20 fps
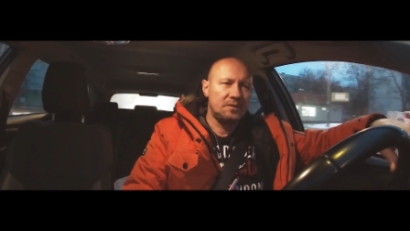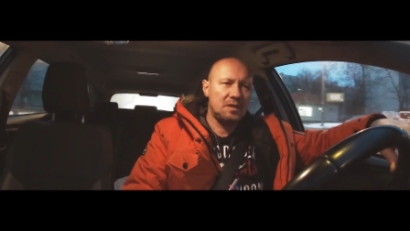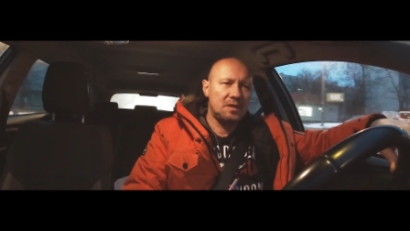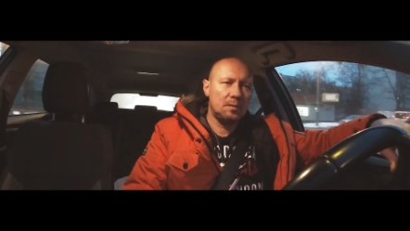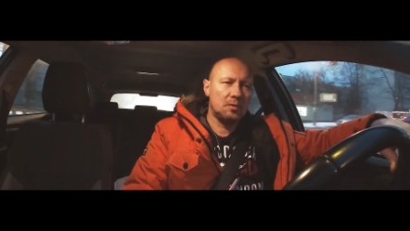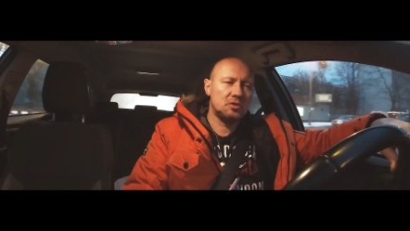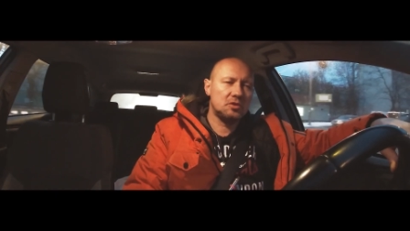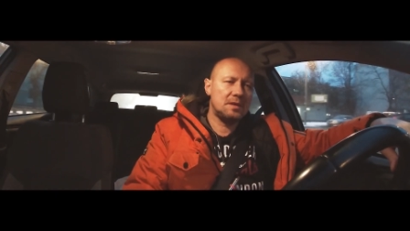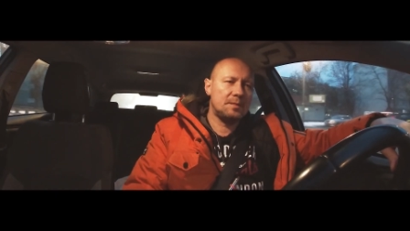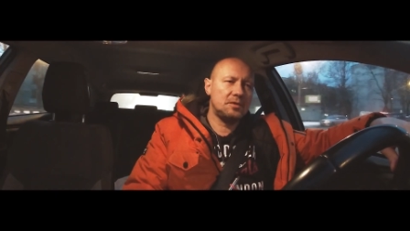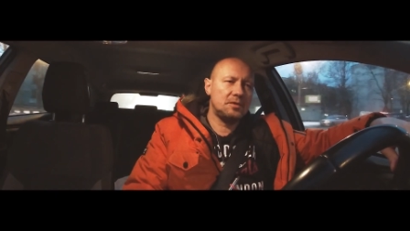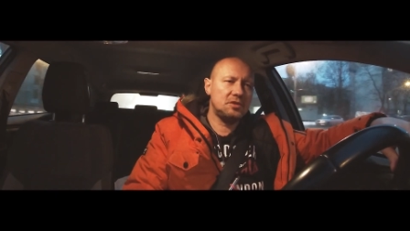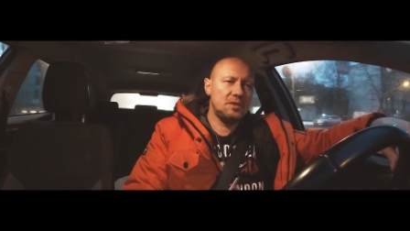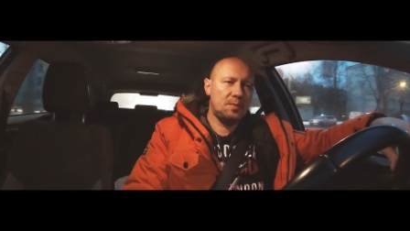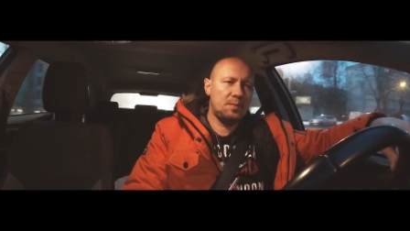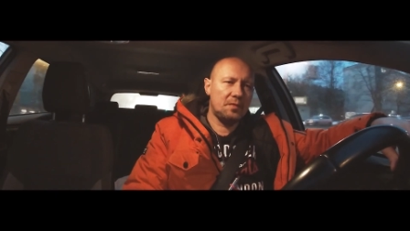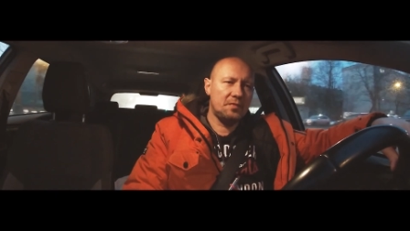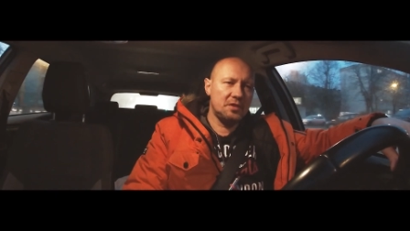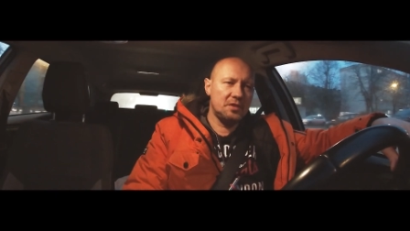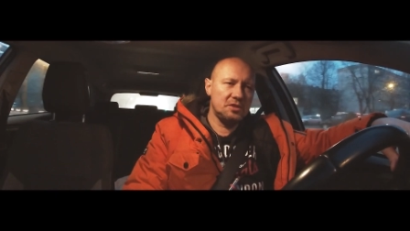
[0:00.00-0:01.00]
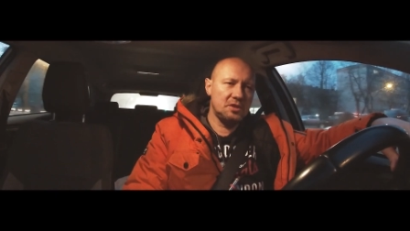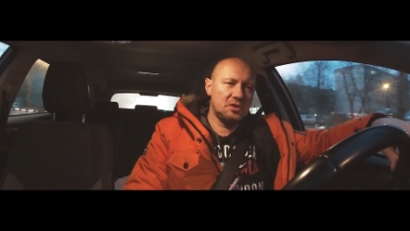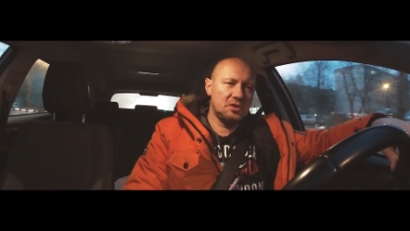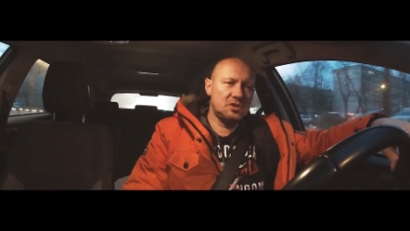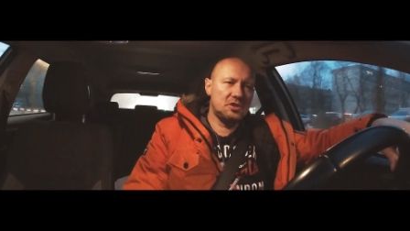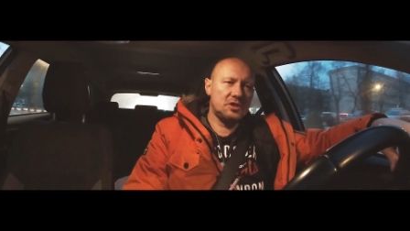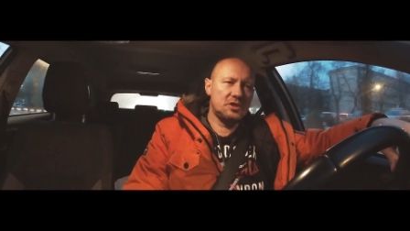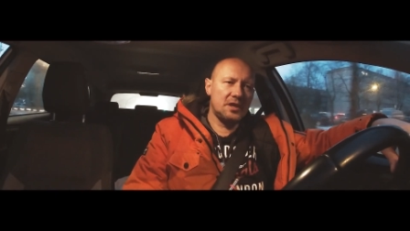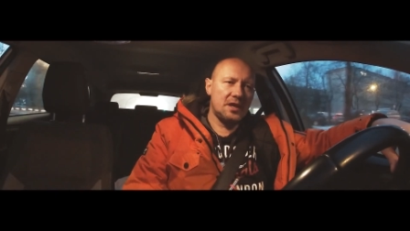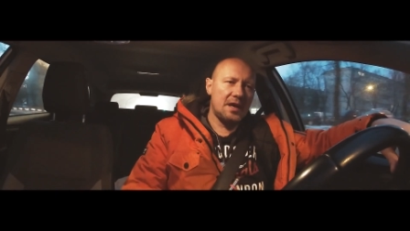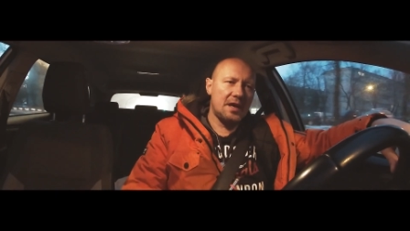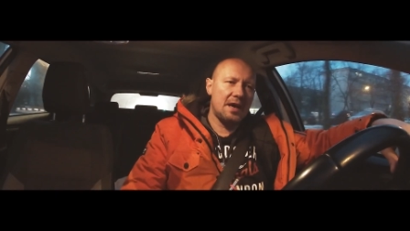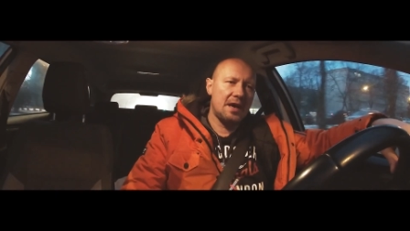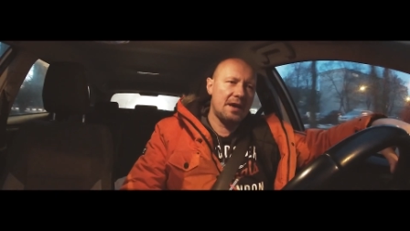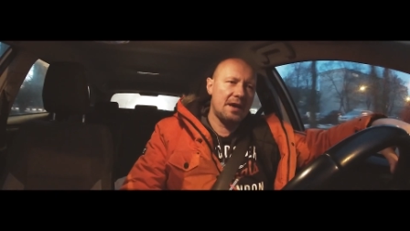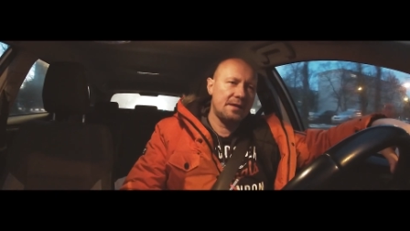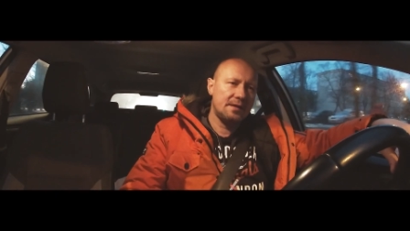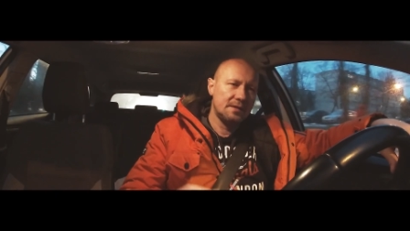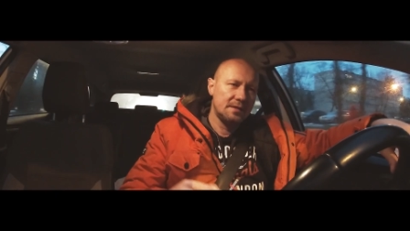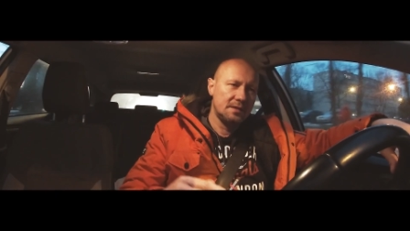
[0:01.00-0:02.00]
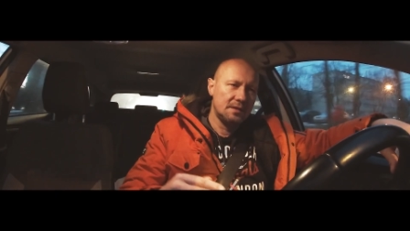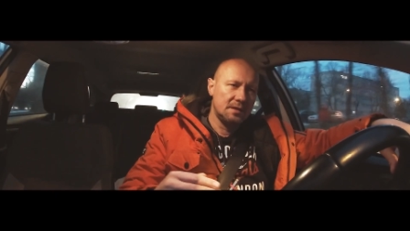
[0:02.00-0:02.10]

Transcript: gdzie można będzie powiedzieć, że,